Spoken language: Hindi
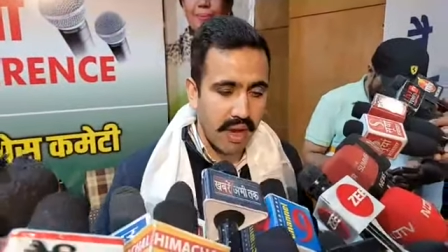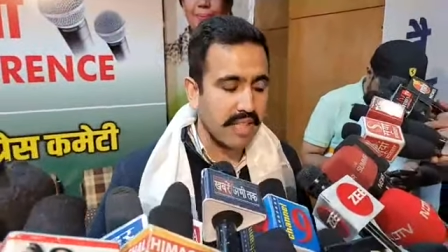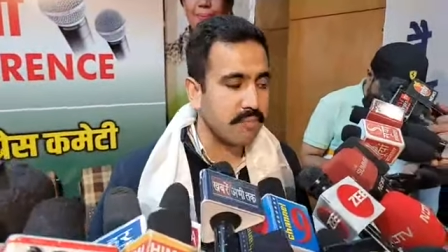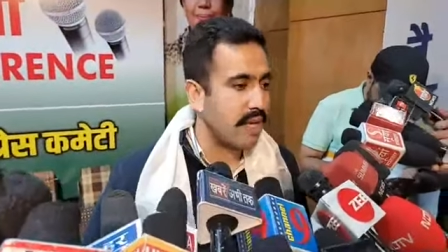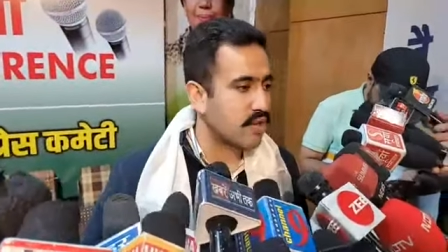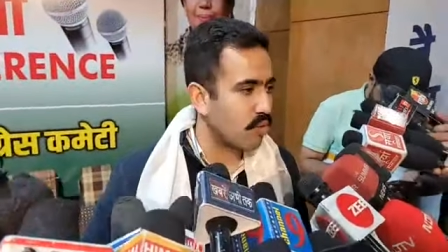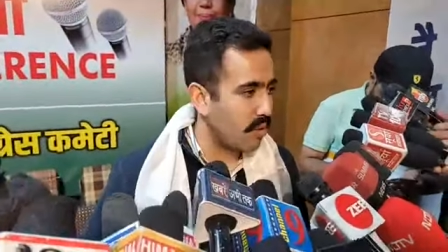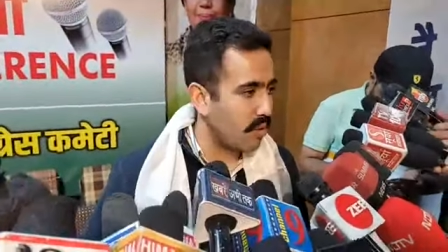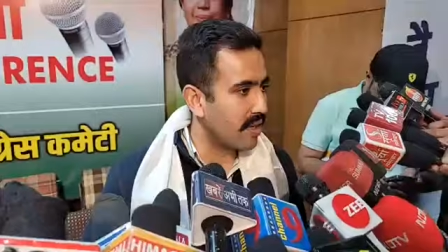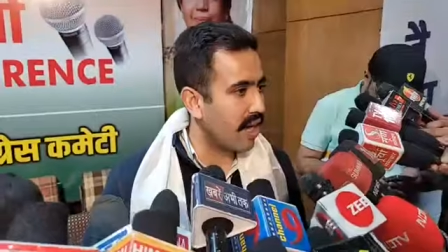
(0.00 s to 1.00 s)
आज मैंने
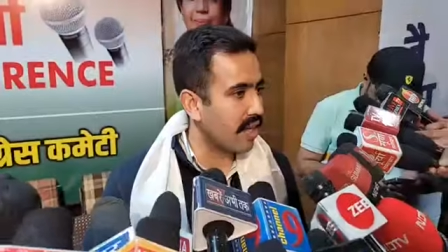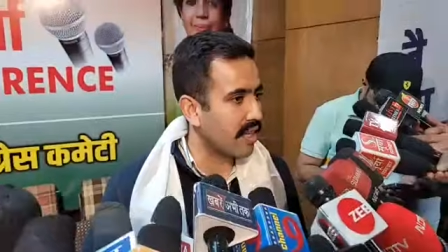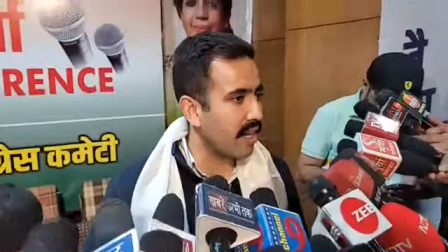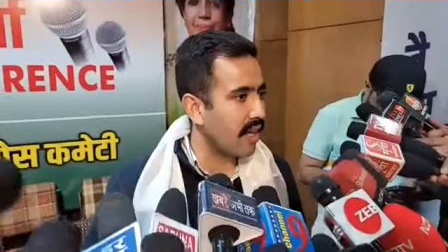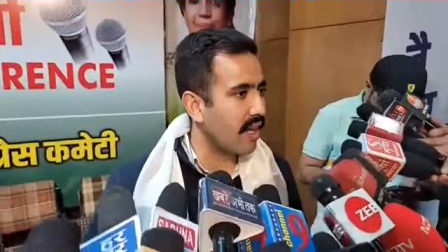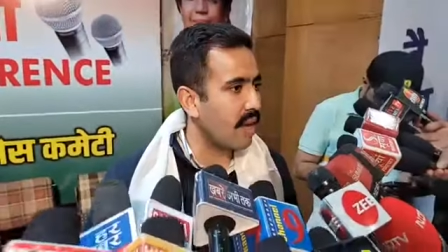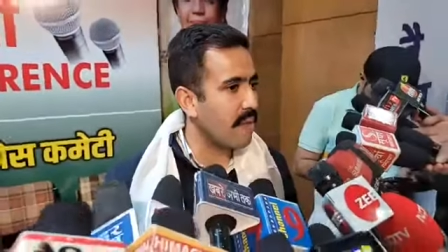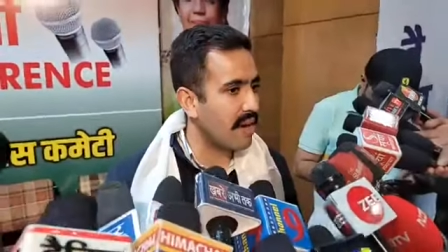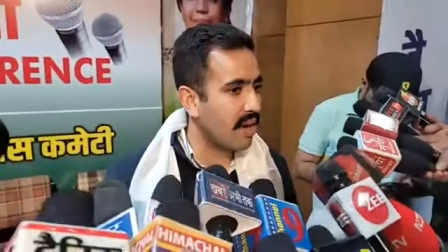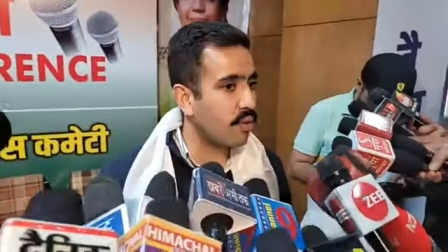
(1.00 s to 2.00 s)
सुबह भी कहा था कि ये
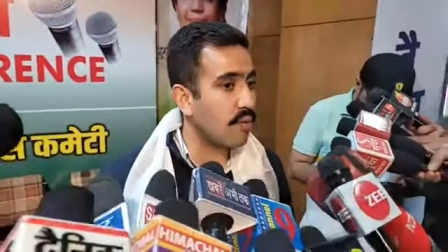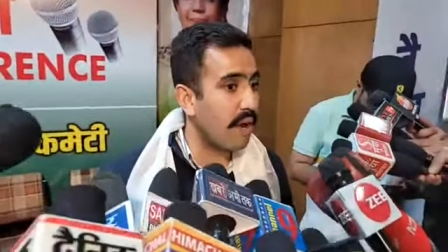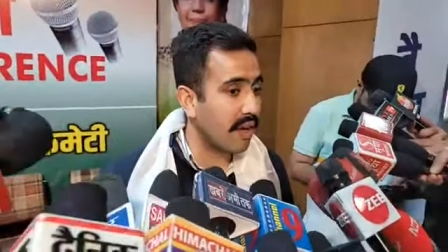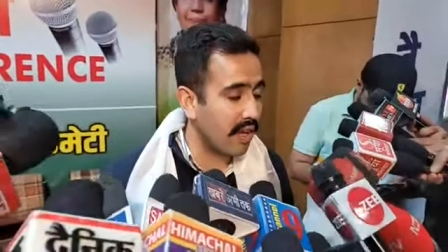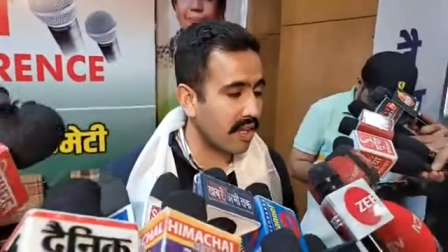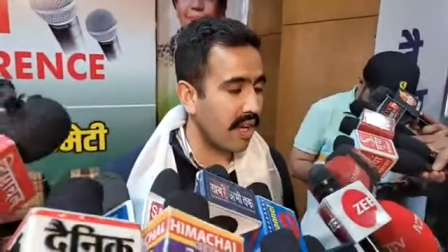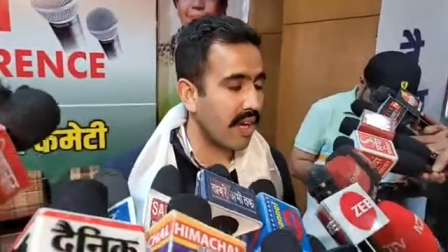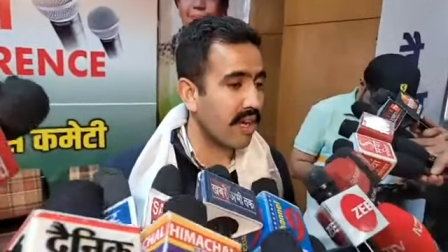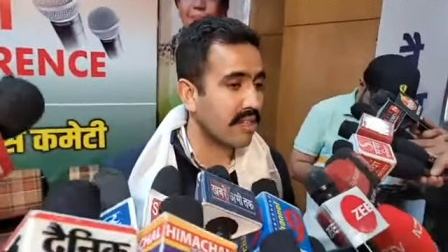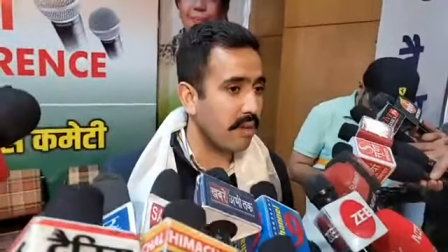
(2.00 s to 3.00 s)
हमारे लिए दुर्भाग्य था
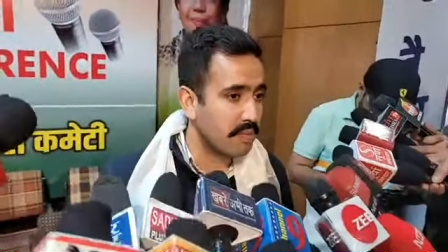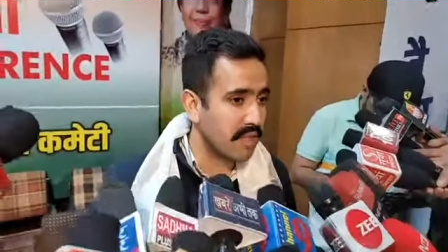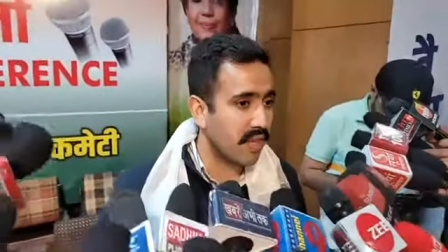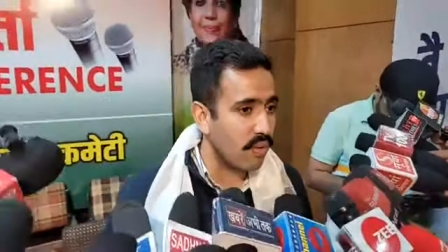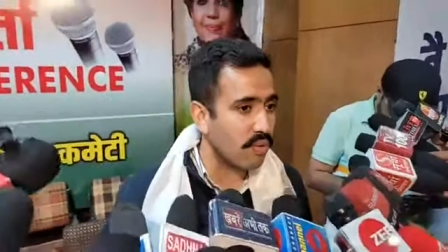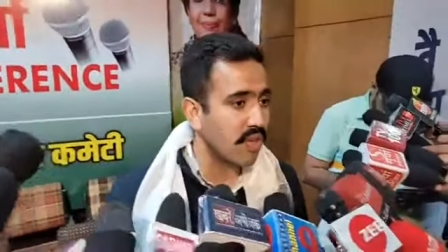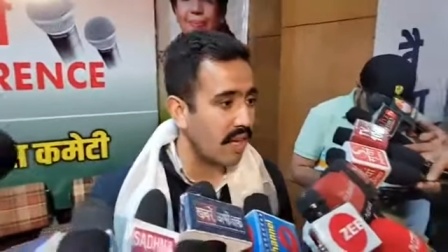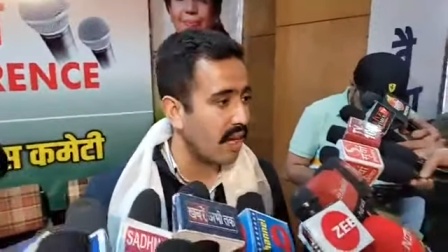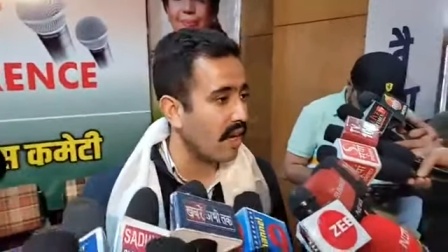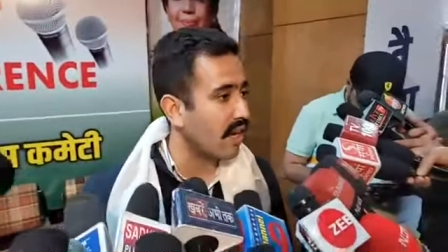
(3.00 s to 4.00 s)
कि सबसे ज़्यादा
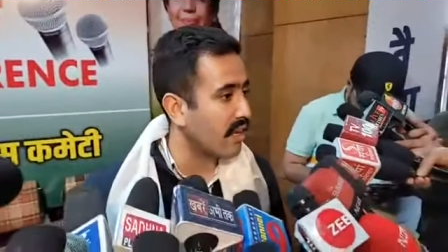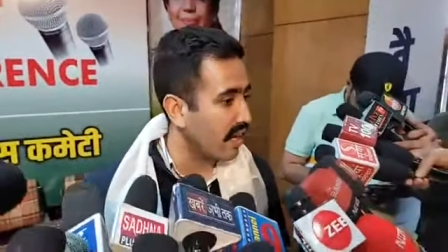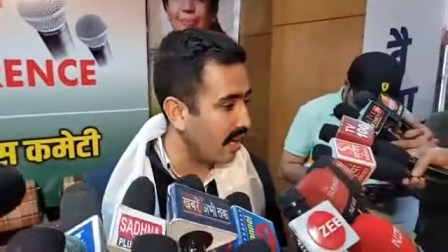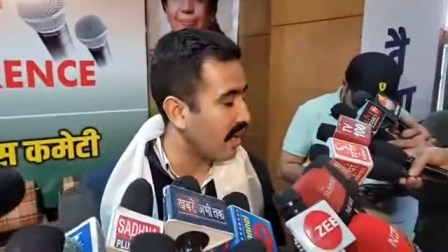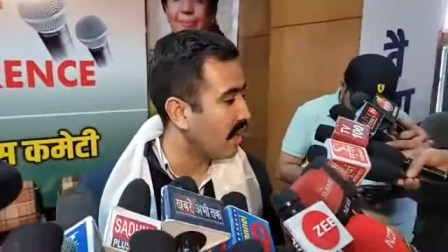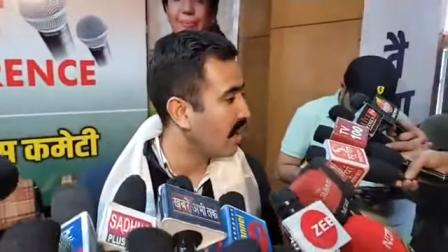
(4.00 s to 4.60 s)
नुकसान अगर कहीं